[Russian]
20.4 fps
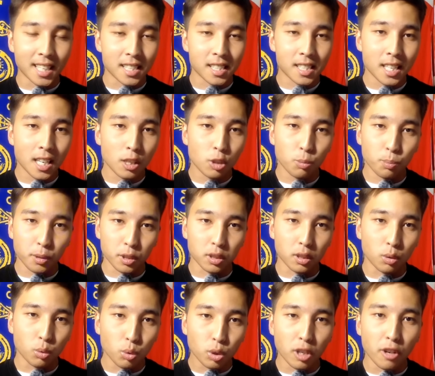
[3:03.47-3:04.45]
до конца, но
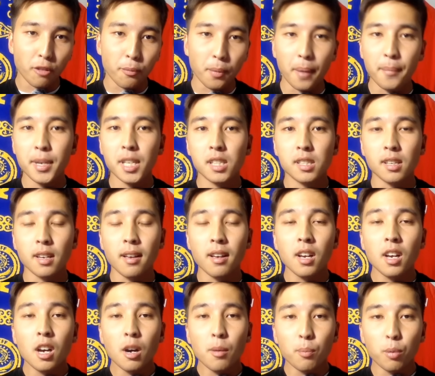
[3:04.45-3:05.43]
просто туркам в моменте
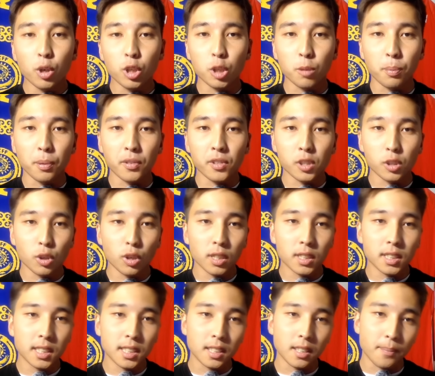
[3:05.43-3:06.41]
больше повезло,
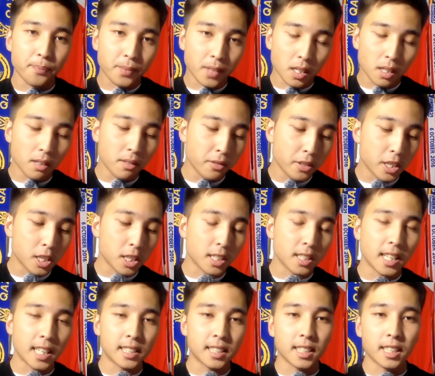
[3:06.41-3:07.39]
где-то выше
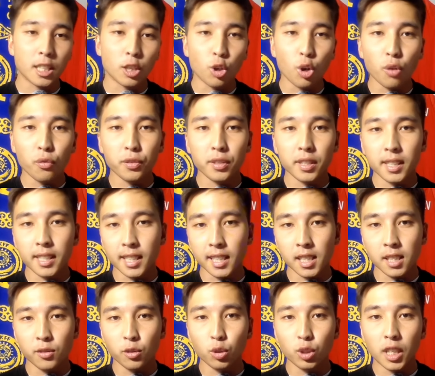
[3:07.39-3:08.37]
класс игроков. И
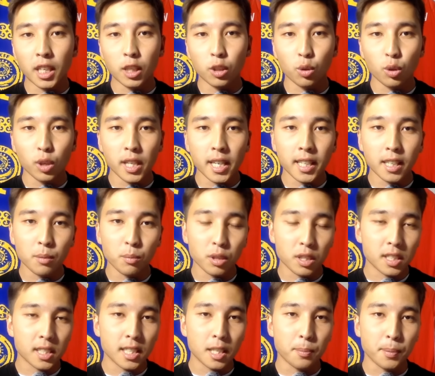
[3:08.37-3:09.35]
красивый удар Гюлера,
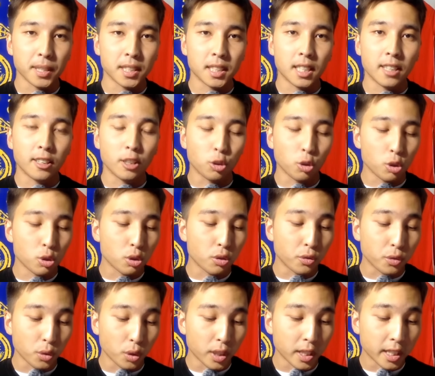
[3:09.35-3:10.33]
можно сказать, поставил
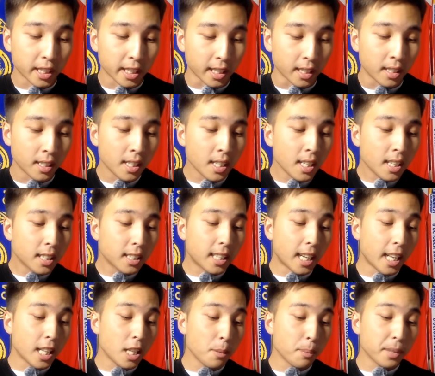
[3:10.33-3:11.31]
точку в той игре.
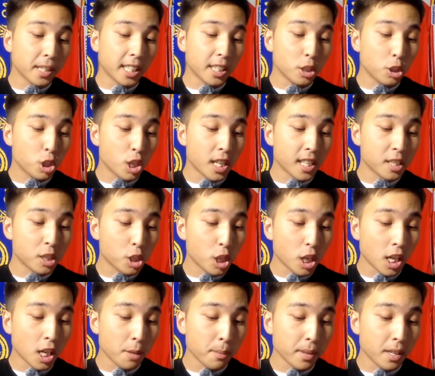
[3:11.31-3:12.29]
Далее была ничья с
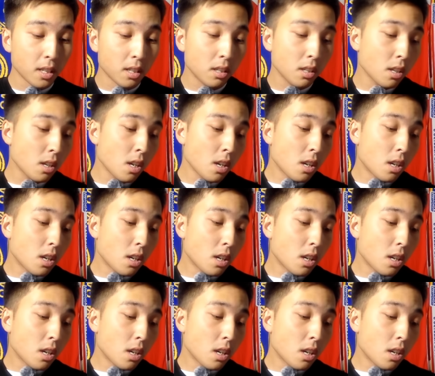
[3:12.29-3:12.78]
чехами, э,